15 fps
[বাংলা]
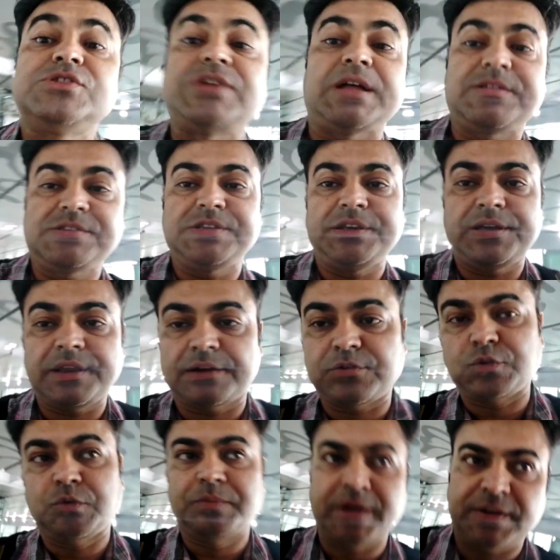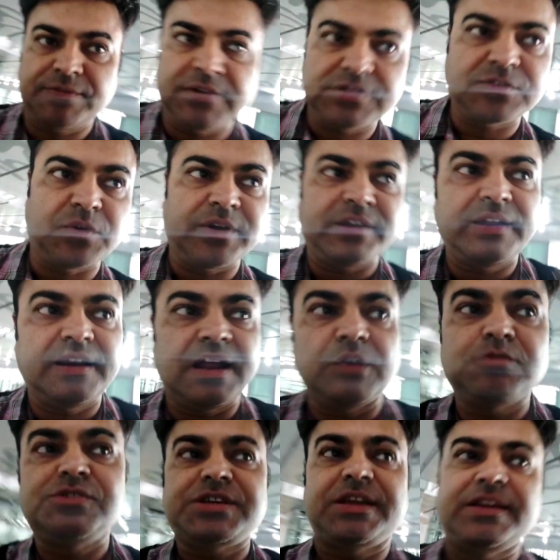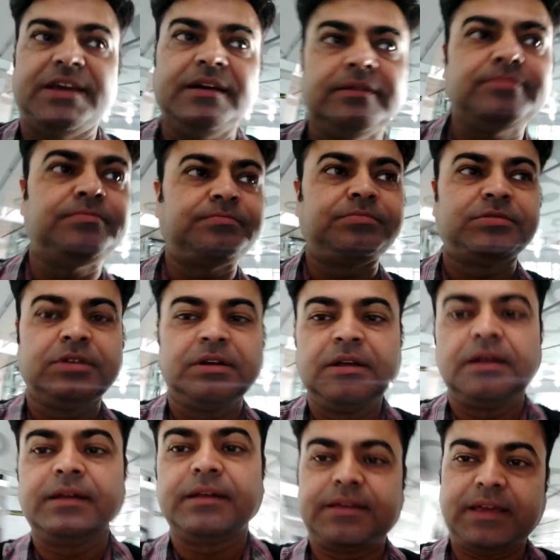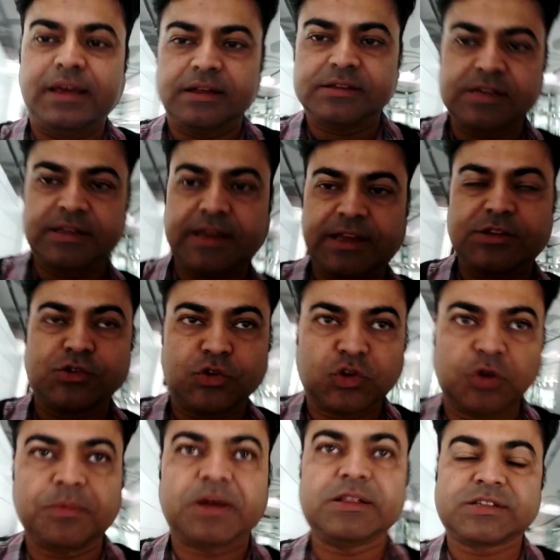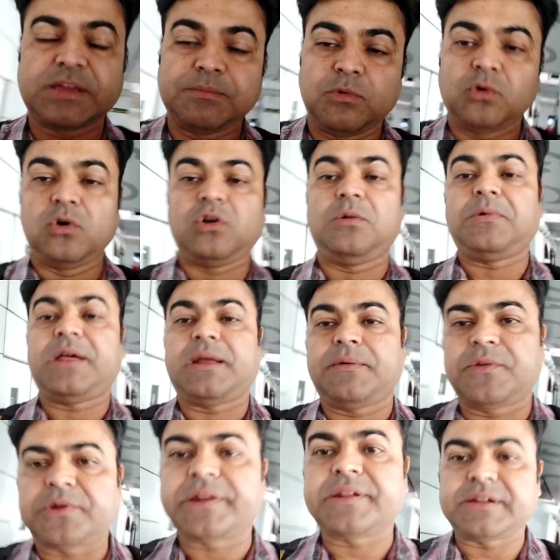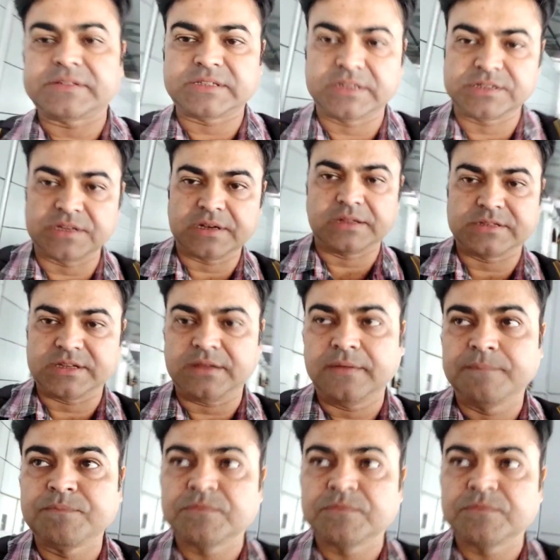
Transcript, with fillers: যাচ্ছি একটু ব্রেকফাস্ট করে নিই লাউঞ্জে গিয়ে কি আছে দেখি যদিও বা আজকে মঙ্গলবার আমার অনেক রেস্ট্রিকশন আছে